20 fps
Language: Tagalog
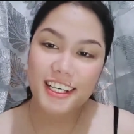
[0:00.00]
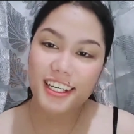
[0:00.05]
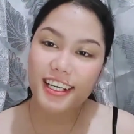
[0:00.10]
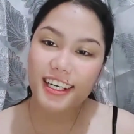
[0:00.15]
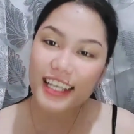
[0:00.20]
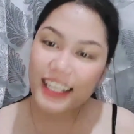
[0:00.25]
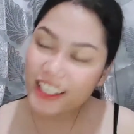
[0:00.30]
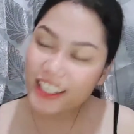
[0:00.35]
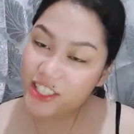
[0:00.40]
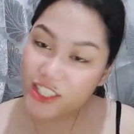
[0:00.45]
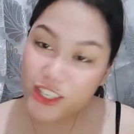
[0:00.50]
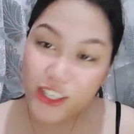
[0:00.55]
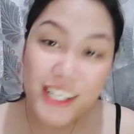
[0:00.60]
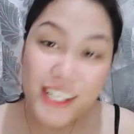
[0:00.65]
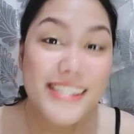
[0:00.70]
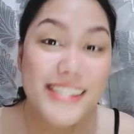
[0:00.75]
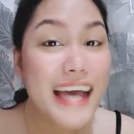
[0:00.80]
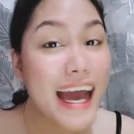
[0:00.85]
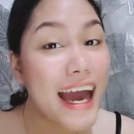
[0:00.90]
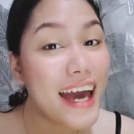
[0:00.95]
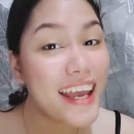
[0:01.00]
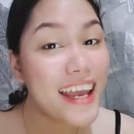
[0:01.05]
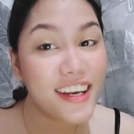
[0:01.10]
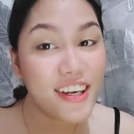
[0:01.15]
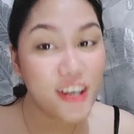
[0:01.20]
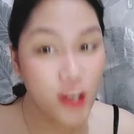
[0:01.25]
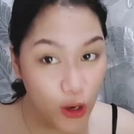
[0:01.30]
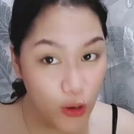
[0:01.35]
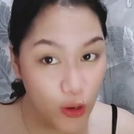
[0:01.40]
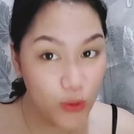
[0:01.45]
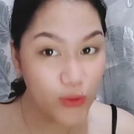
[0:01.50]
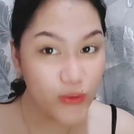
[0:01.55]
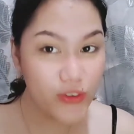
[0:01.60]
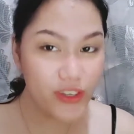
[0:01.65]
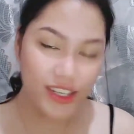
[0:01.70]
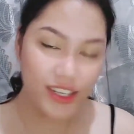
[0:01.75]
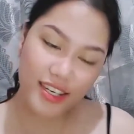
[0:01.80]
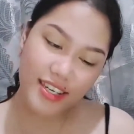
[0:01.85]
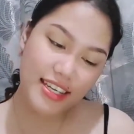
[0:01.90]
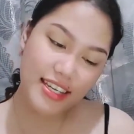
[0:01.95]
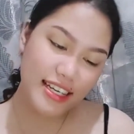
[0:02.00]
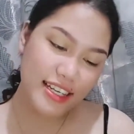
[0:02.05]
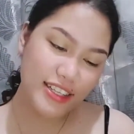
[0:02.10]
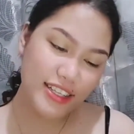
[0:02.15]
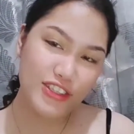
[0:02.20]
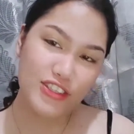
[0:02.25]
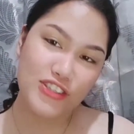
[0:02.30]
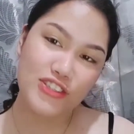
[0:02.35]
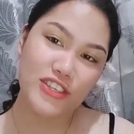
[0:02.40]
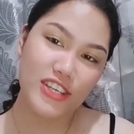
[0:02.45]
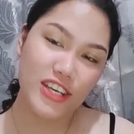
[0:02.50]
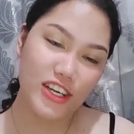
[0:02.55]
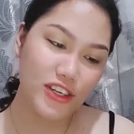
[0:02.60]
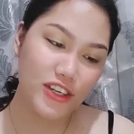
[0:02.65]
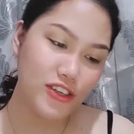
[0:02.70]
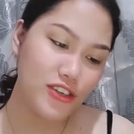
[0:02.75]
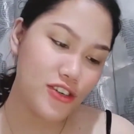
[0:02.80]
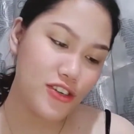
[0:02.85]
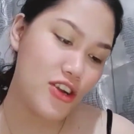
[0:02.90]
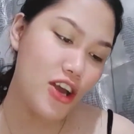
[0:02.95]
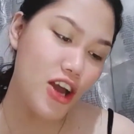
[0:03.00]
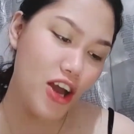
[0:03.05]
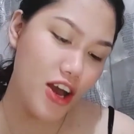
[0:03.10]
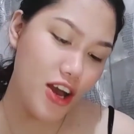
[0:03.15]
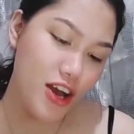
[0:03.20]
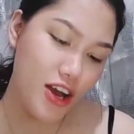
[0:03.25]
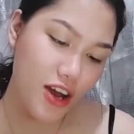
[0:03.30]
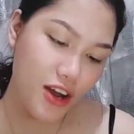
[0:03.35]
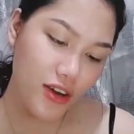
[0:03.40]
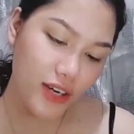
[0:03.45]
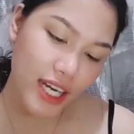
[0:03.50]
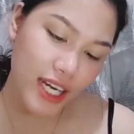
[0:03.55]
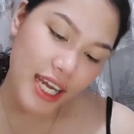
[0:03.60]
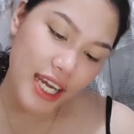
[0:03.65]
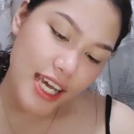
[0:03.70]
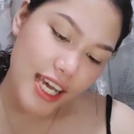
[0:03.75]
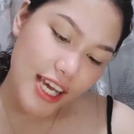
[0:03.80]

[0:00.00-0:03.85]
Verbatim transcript: Galing siya ulit sa unknown. Into the unknown.